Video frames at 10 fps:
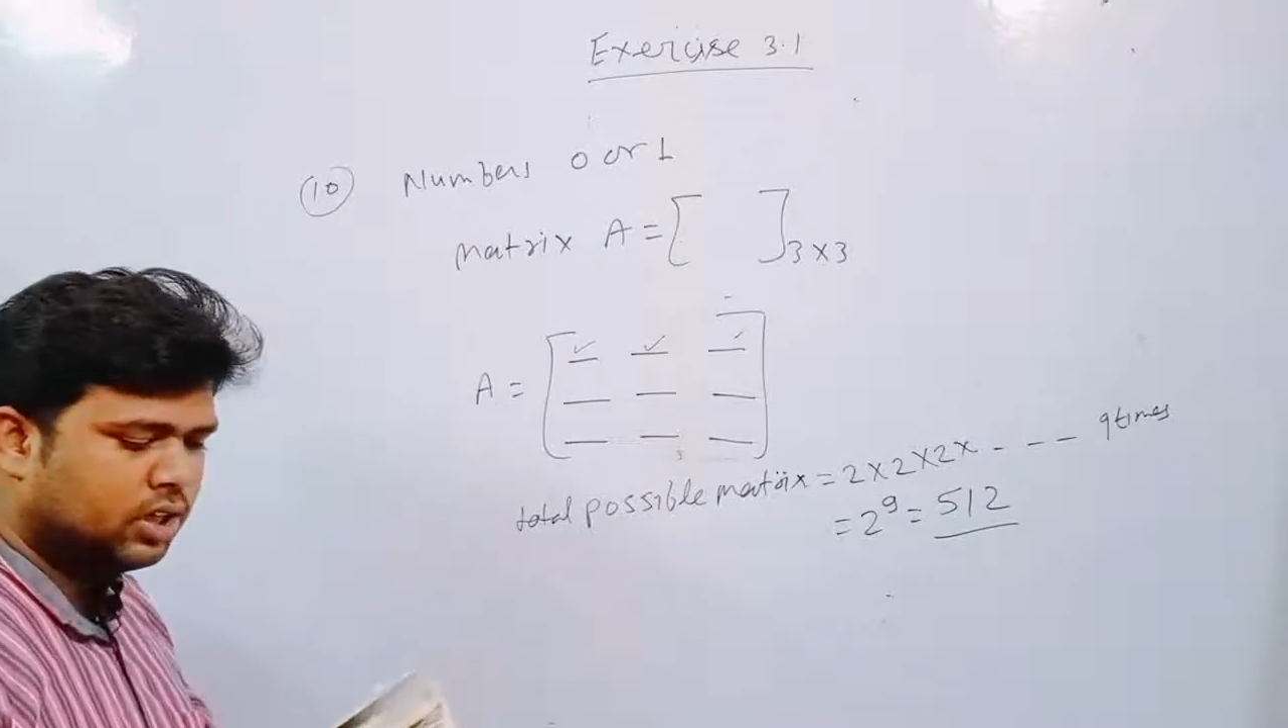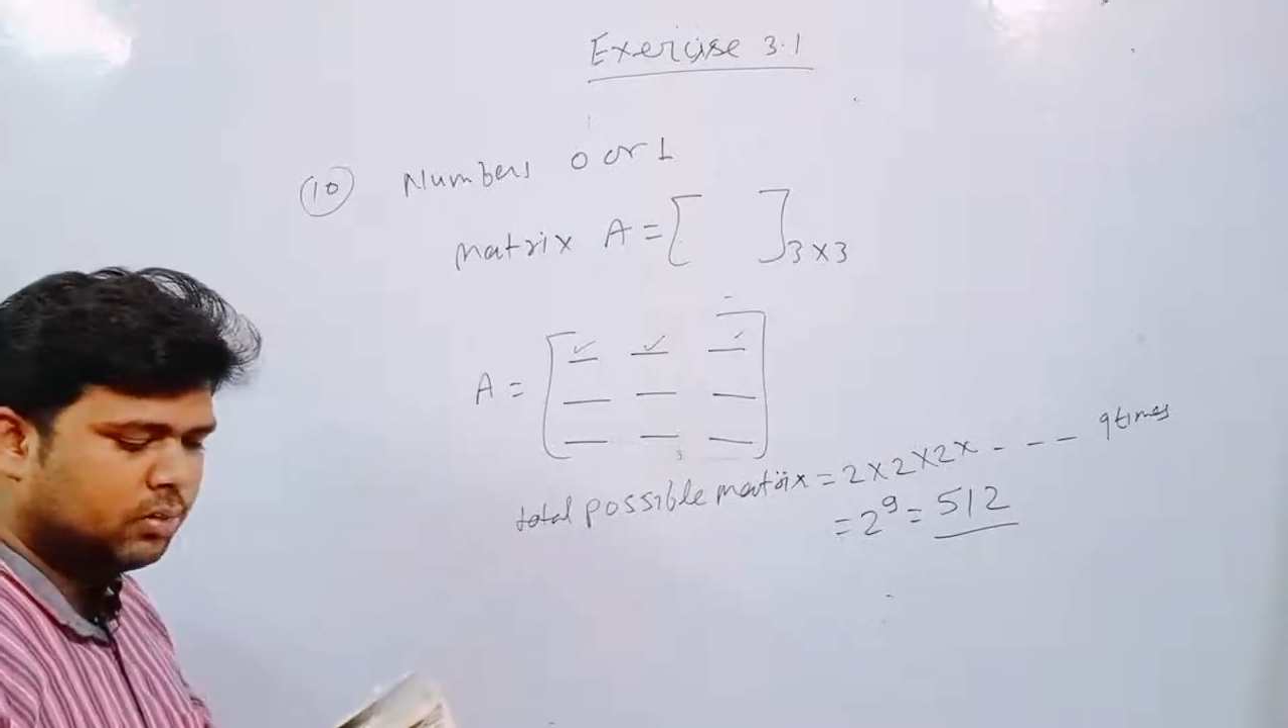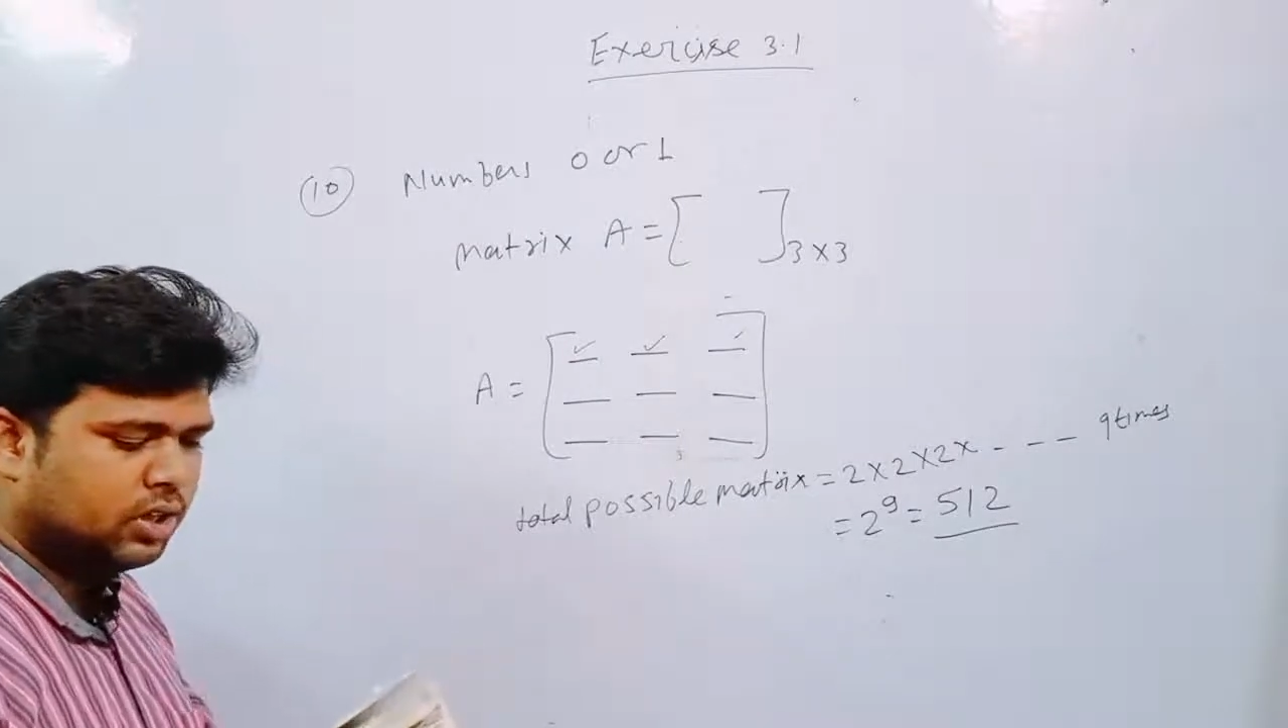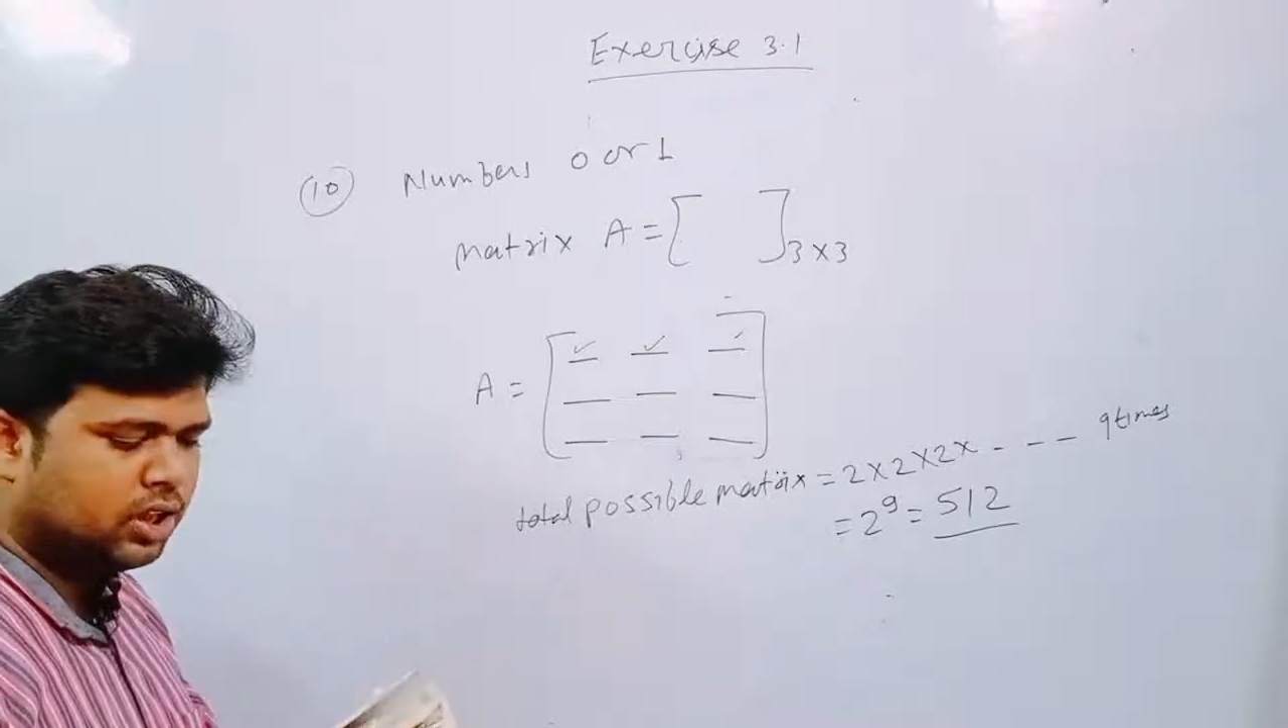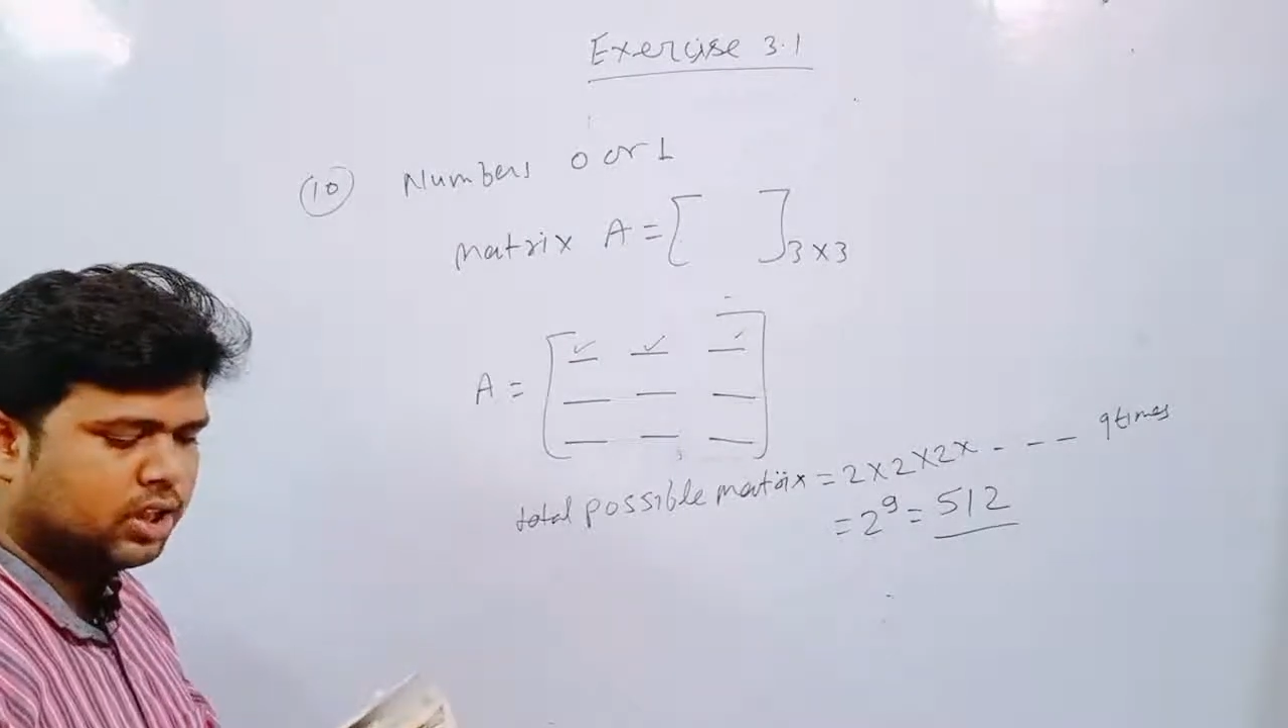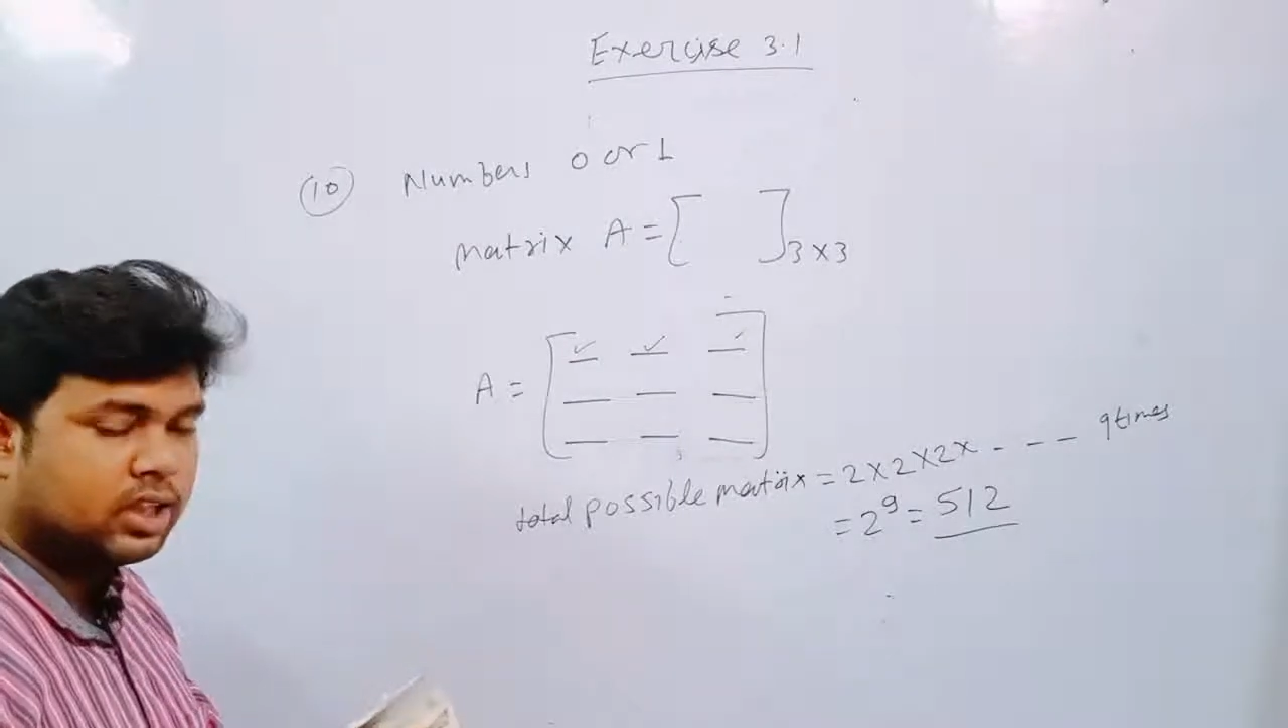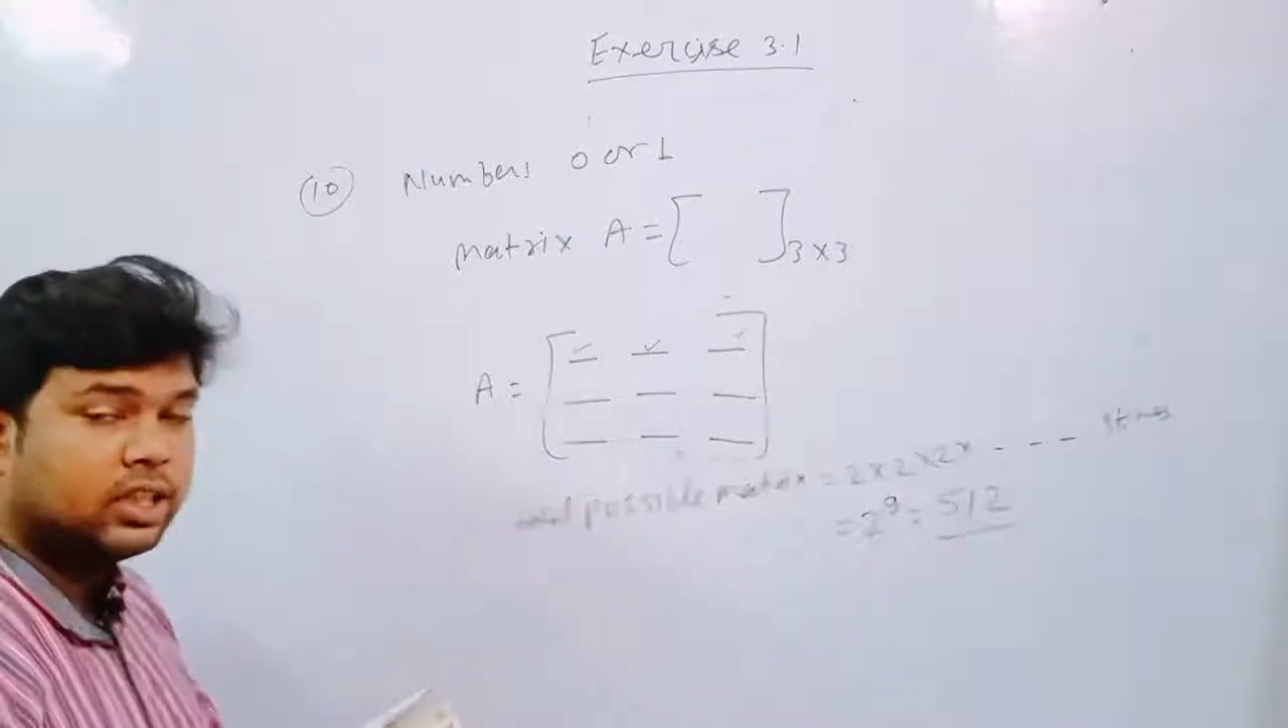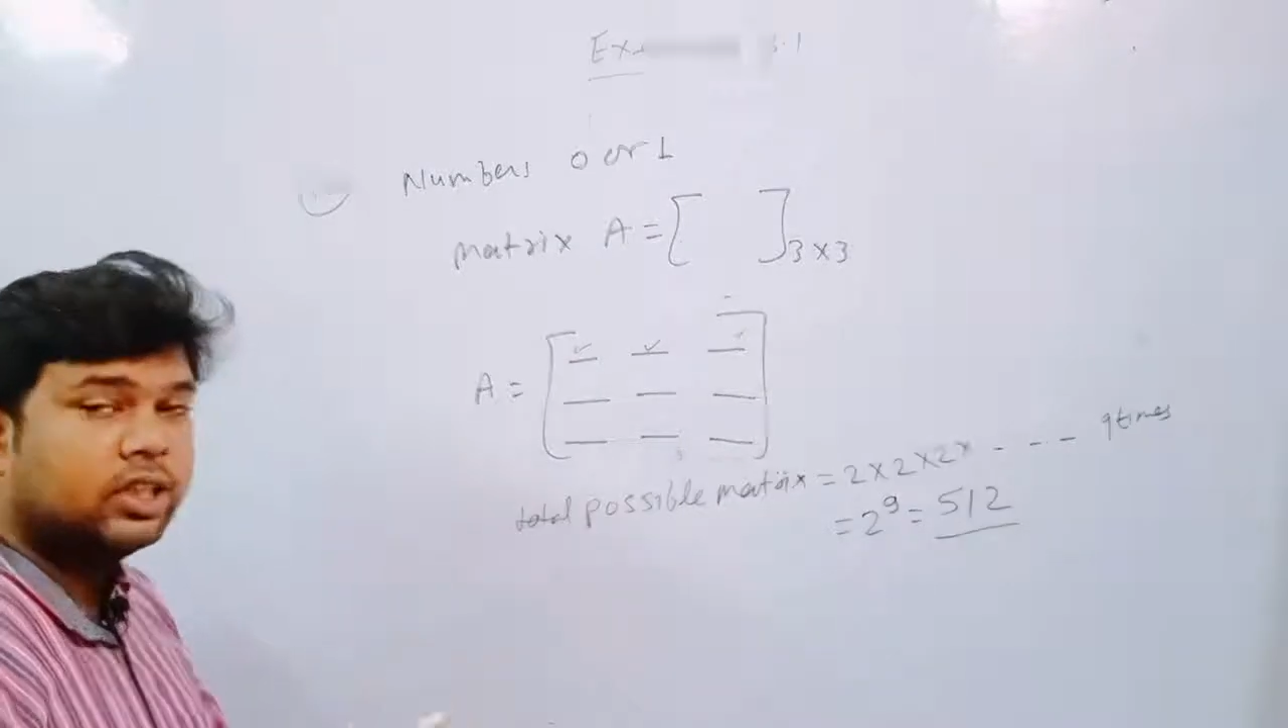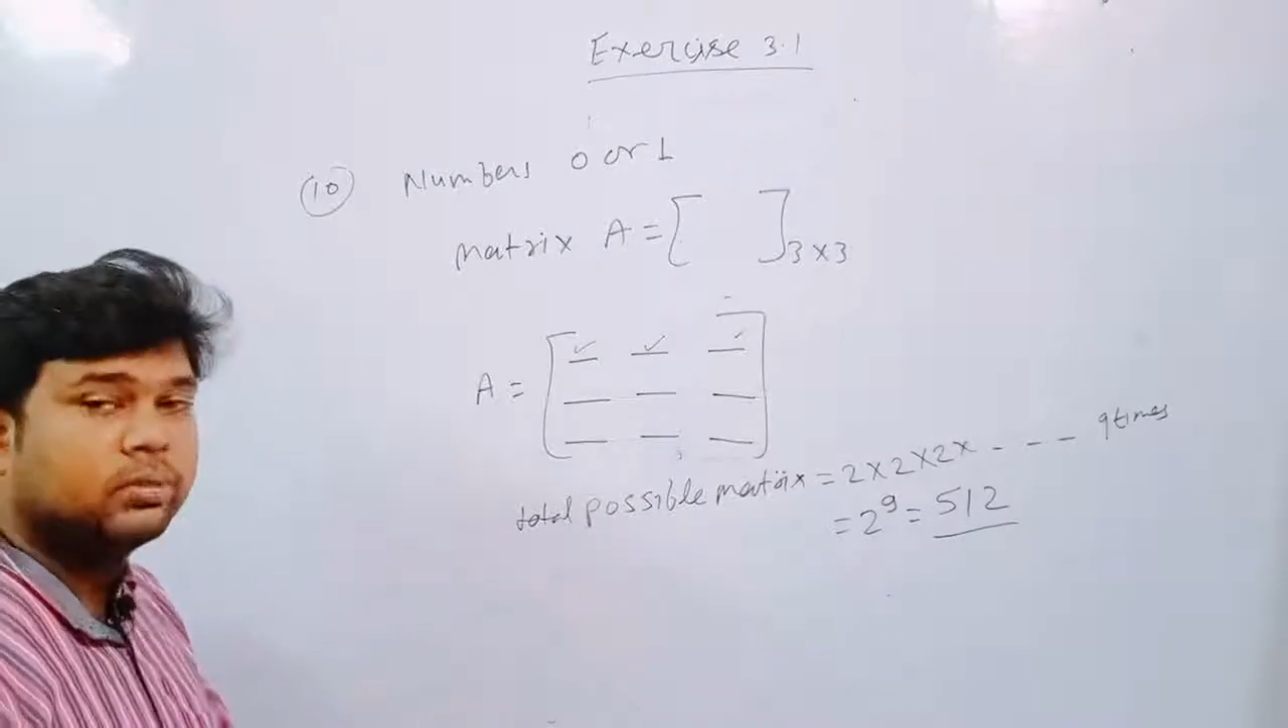ये भी इनकरेक्ट है डी